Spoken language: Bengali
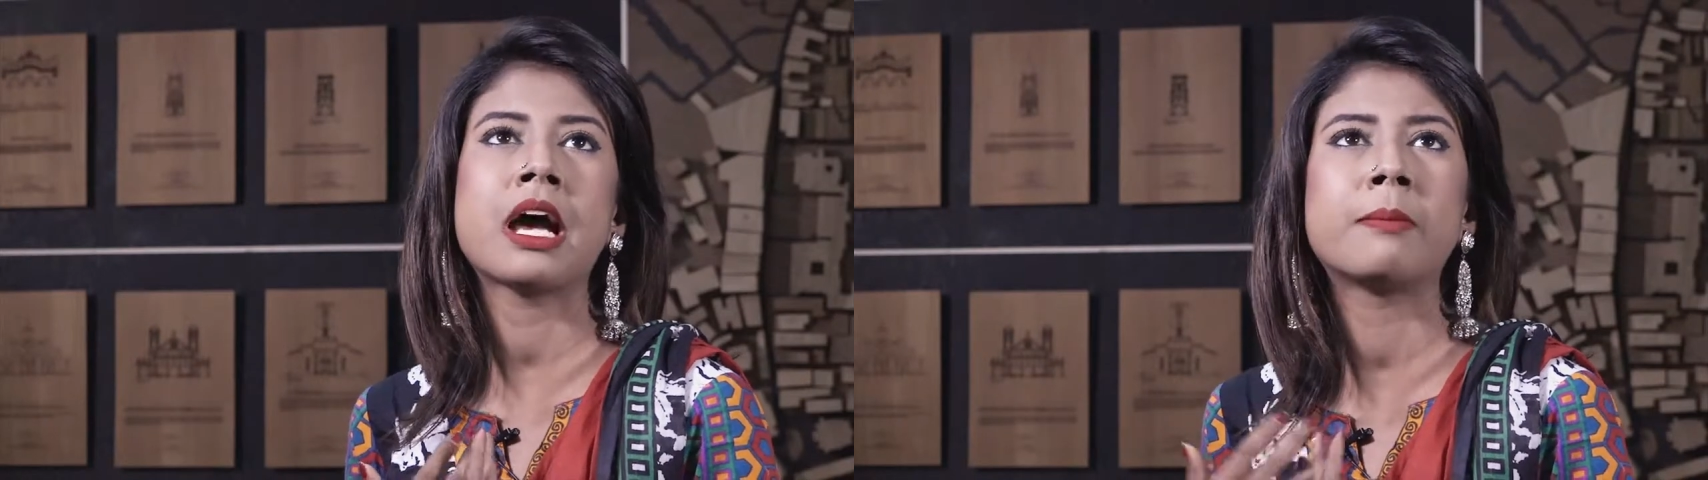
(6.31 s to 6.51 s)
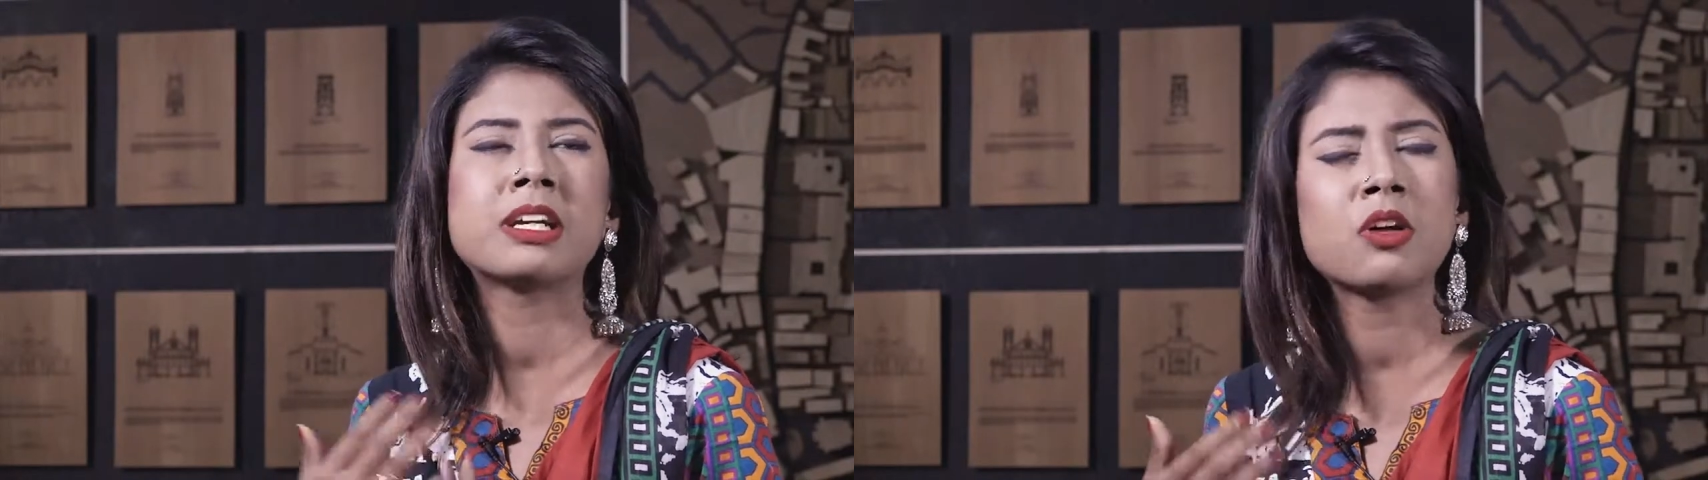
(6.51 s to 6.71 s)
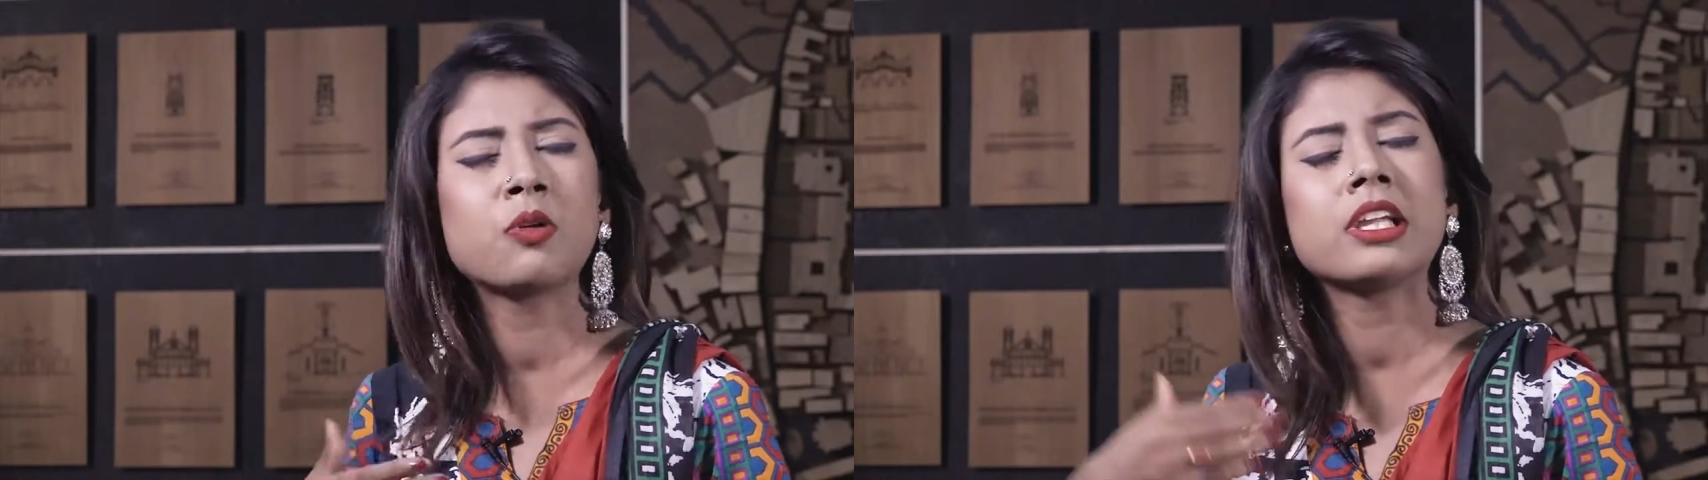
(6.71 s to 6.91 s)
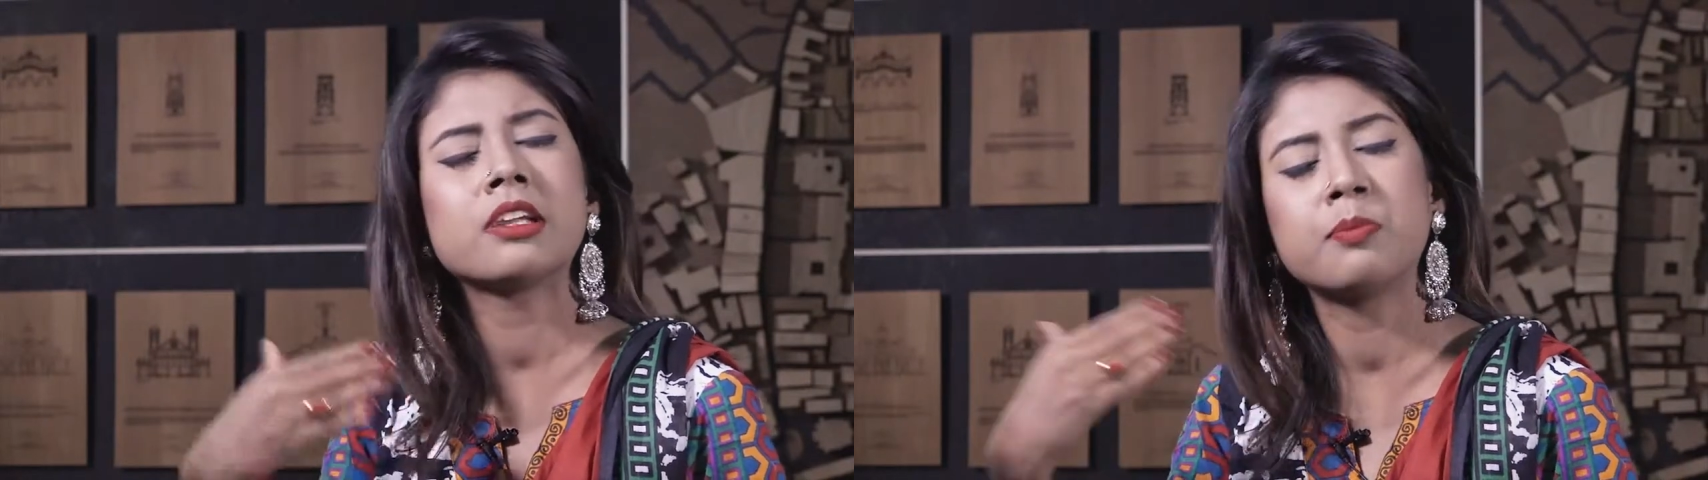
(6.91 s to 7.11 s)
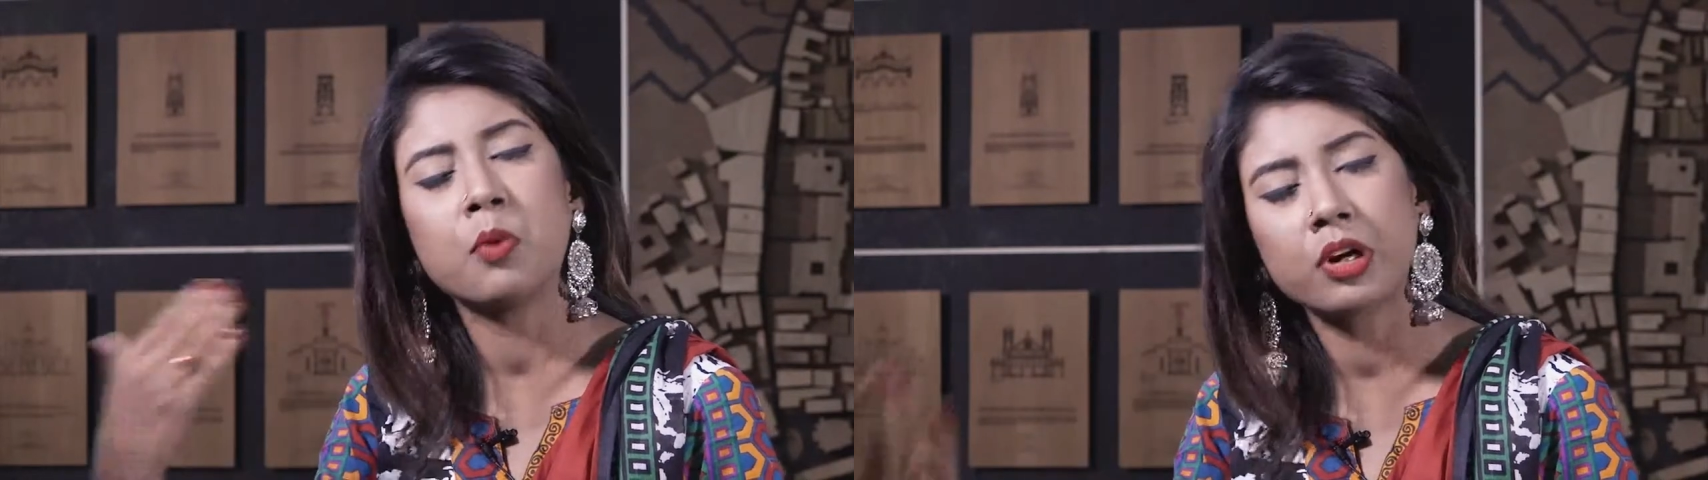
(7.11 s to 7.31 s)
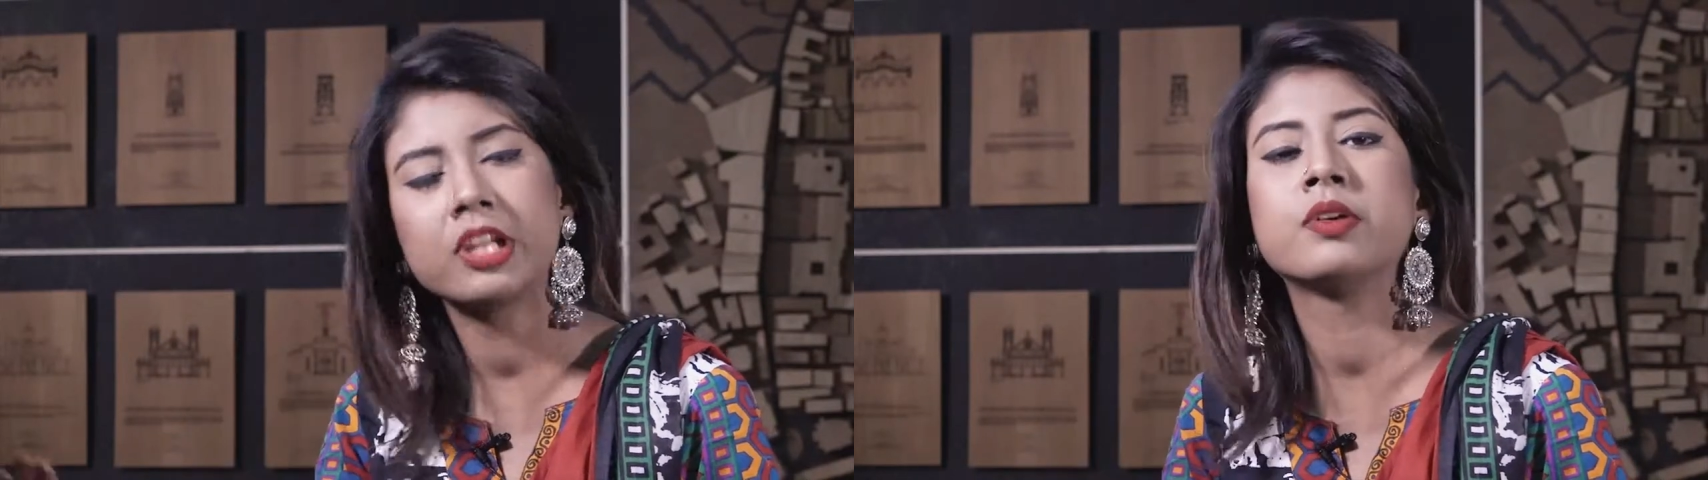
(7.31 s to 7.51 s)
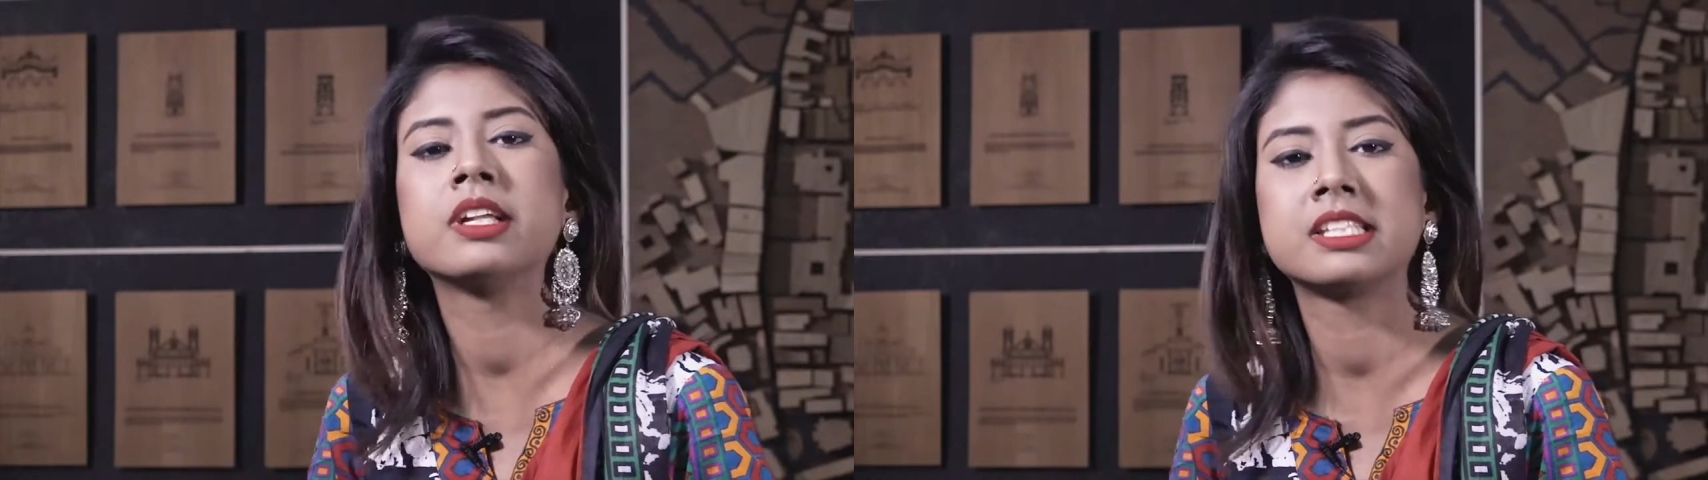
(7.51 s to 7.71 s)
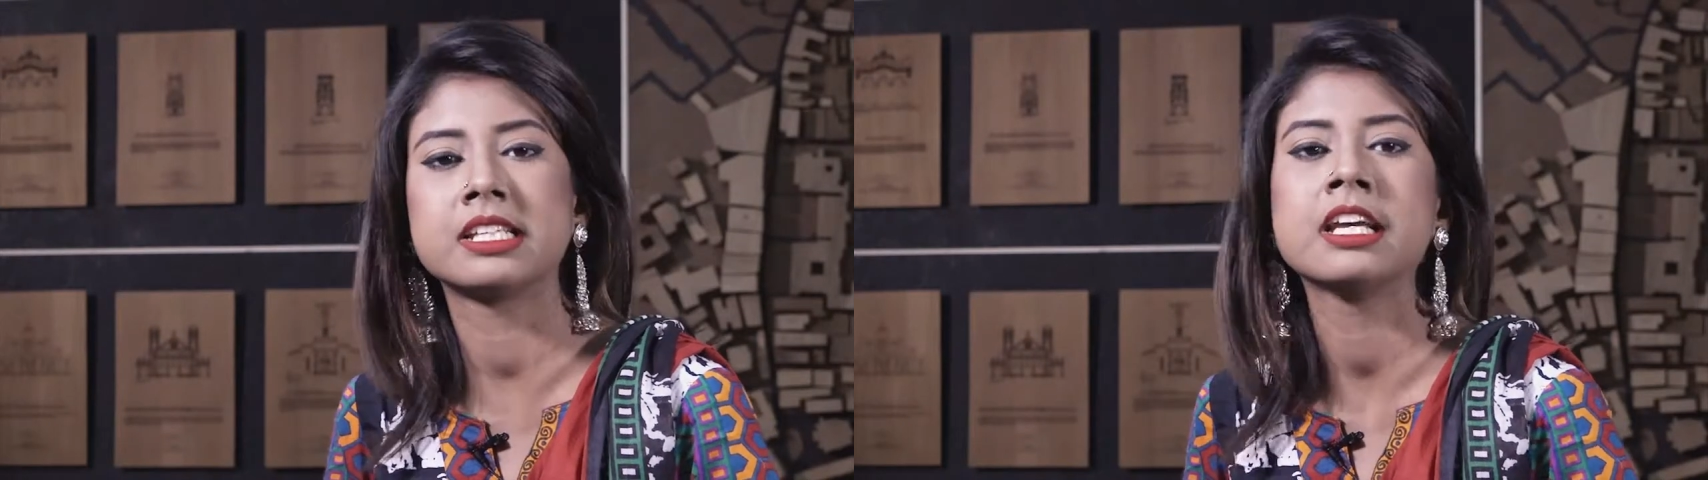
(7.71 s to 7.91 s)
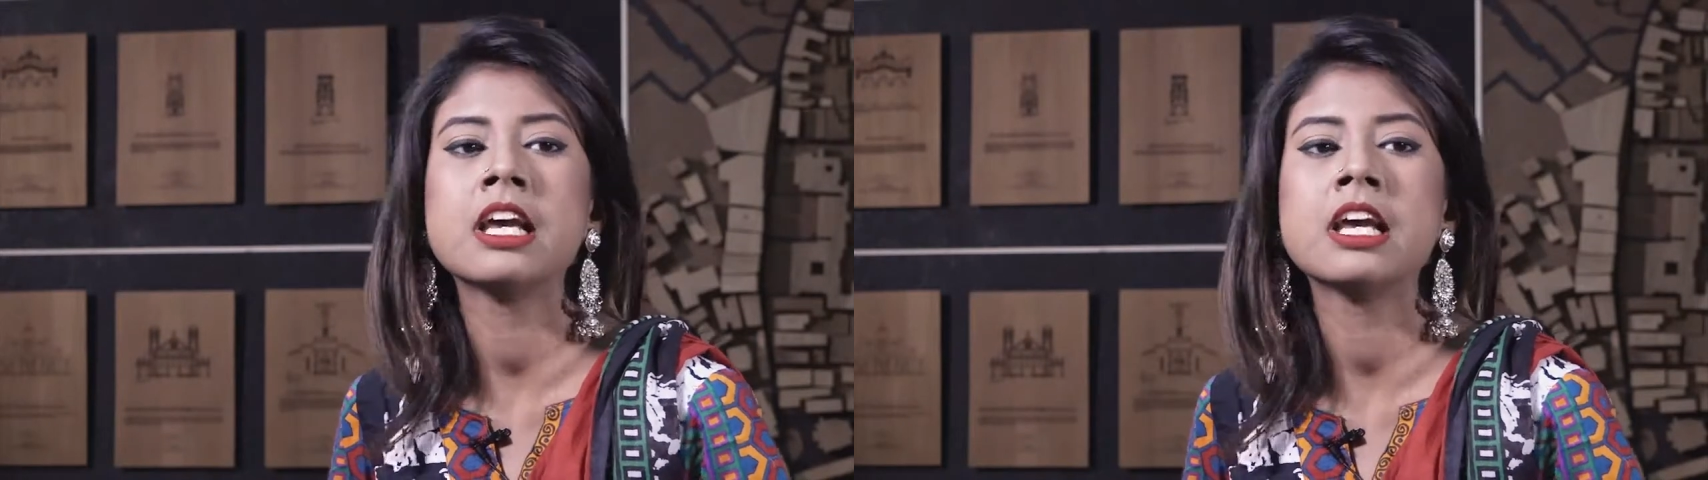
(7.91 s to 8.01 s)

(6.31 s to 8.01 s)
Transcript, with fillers: আমারটা অনেক পরে হয়েছে